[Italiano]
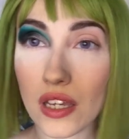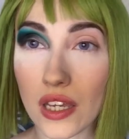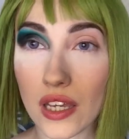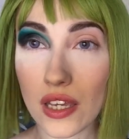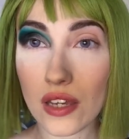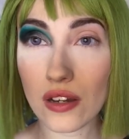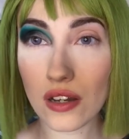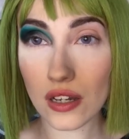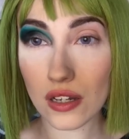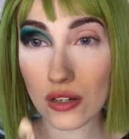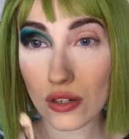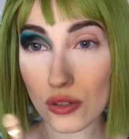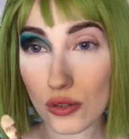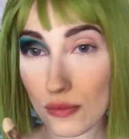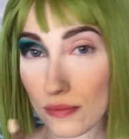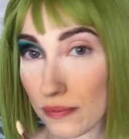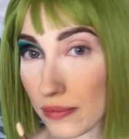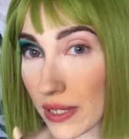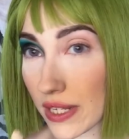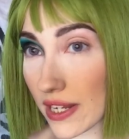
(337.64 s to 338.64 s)
E ora con
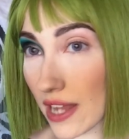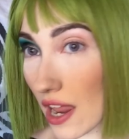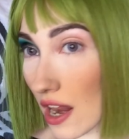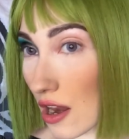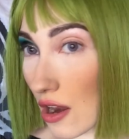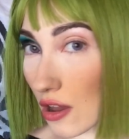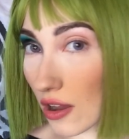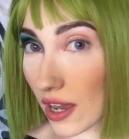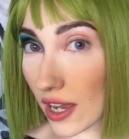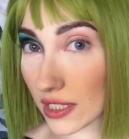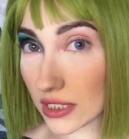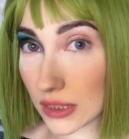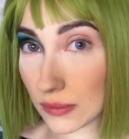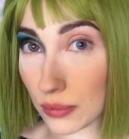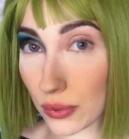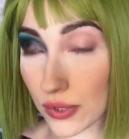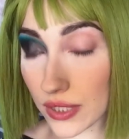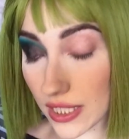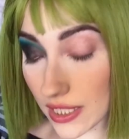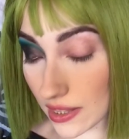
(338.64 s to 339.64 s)
un pennello a
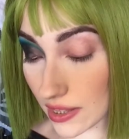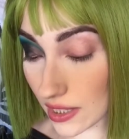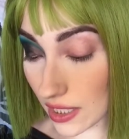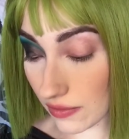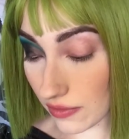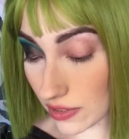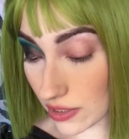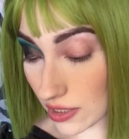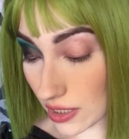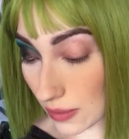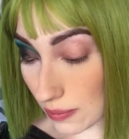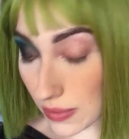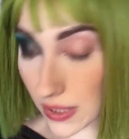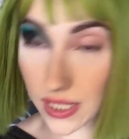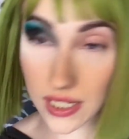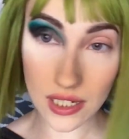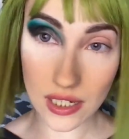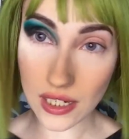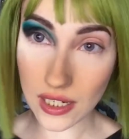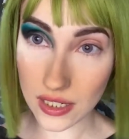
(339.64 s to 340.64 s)
spugnetta vado ad
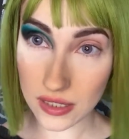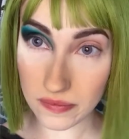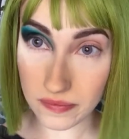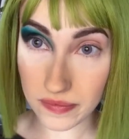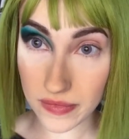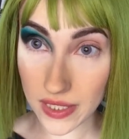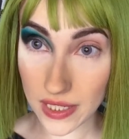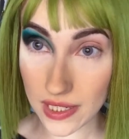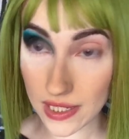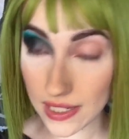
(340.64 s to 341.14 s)
applicare i